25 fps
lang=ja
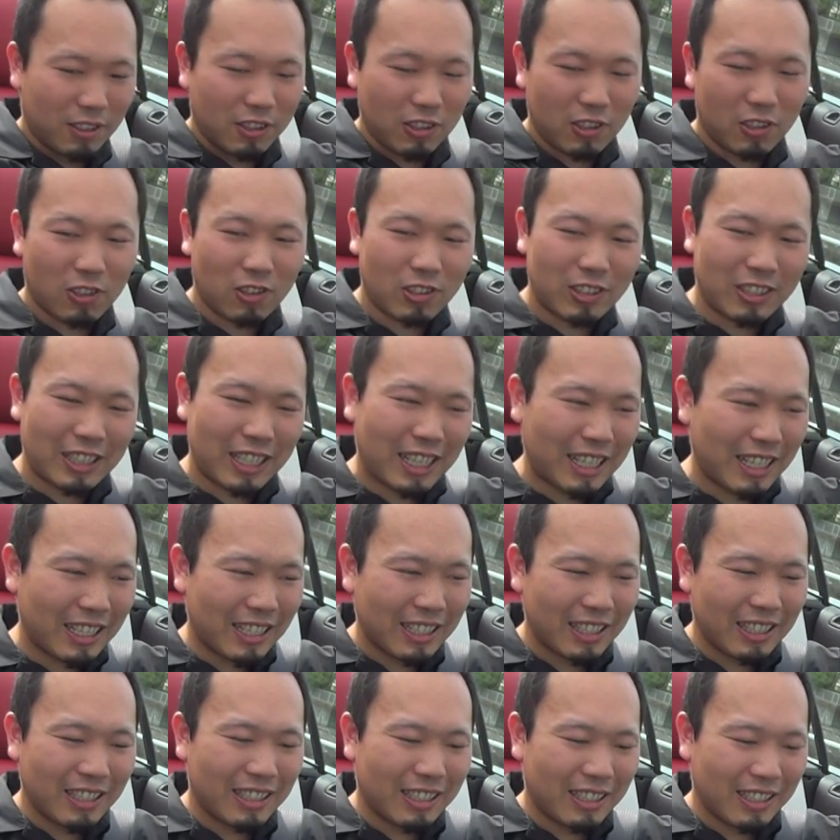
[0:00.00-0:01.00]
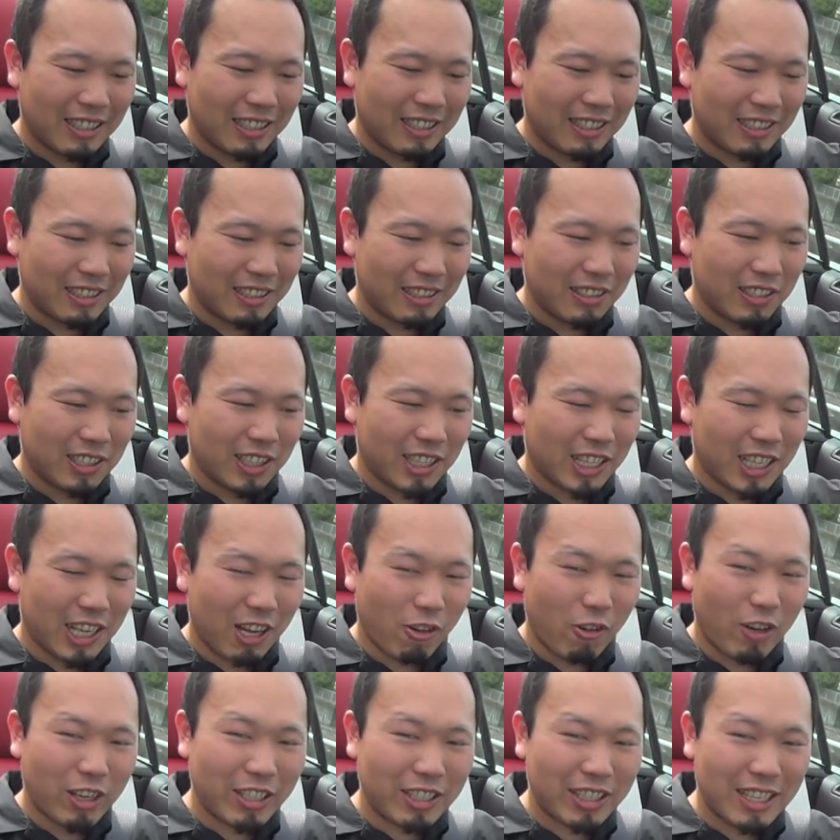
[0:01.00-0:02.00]
横にね
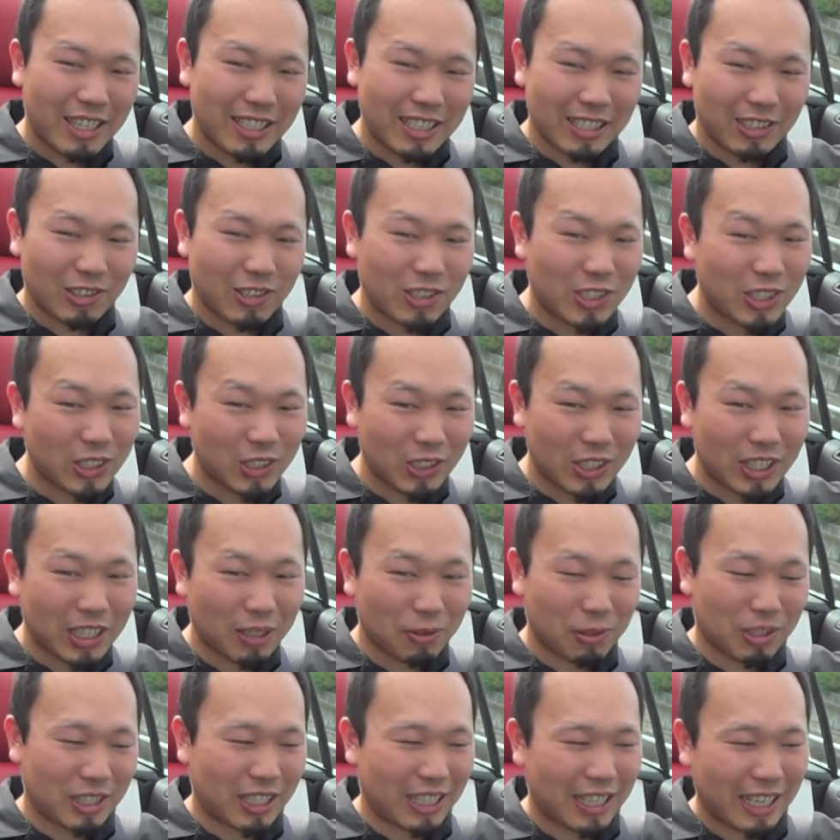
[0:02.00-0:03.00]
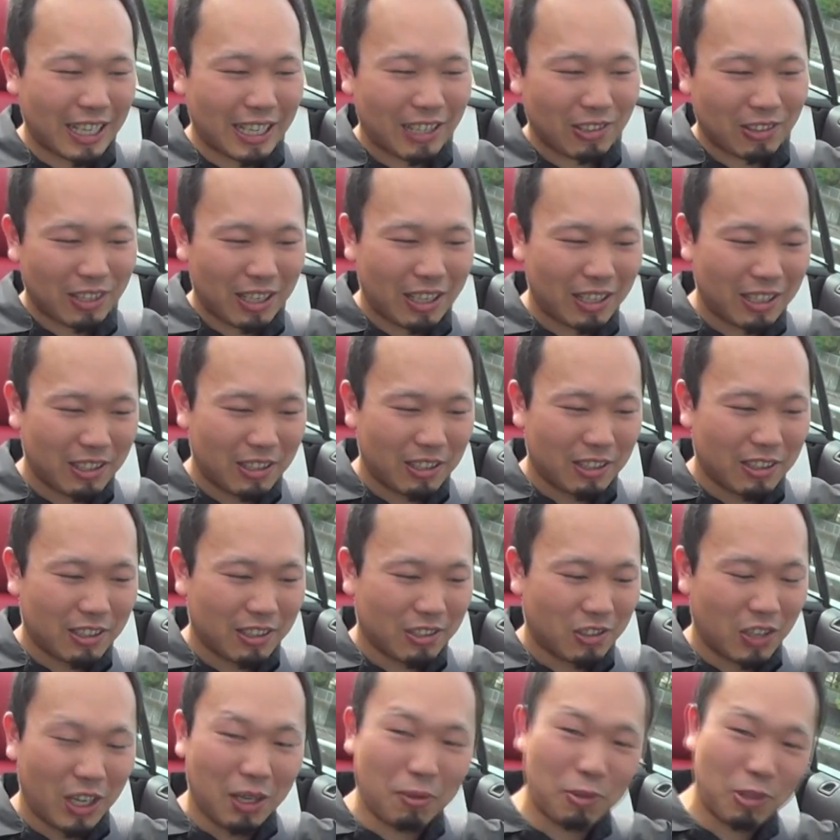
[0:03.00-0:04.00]
可愛い姉ちゃん乗せるといいかもしれないねこれこ
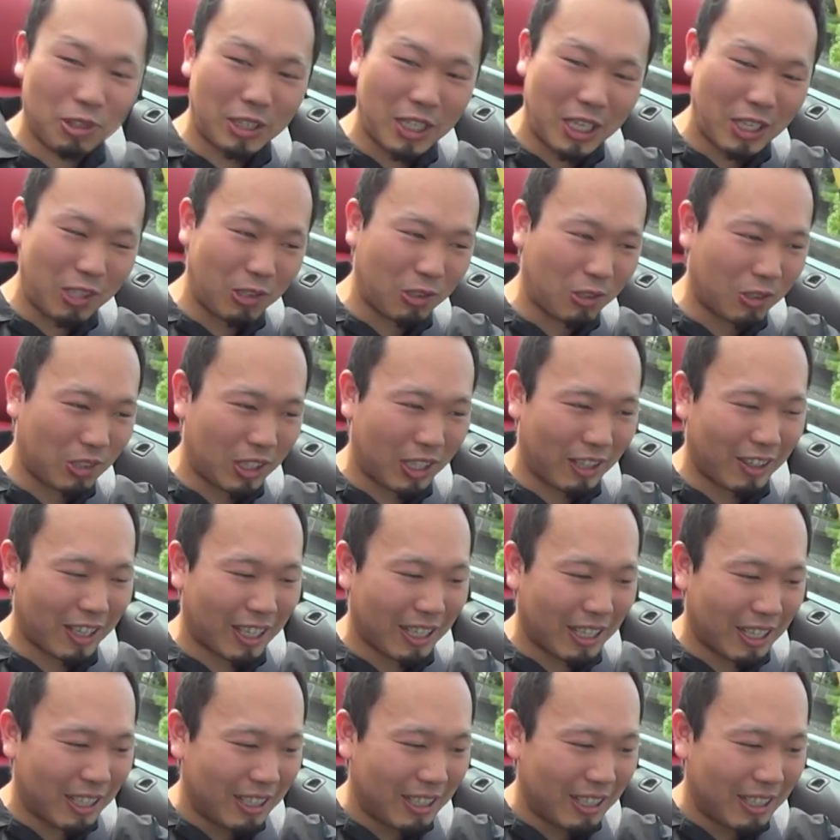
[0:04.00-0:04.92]
れはモテるよこれは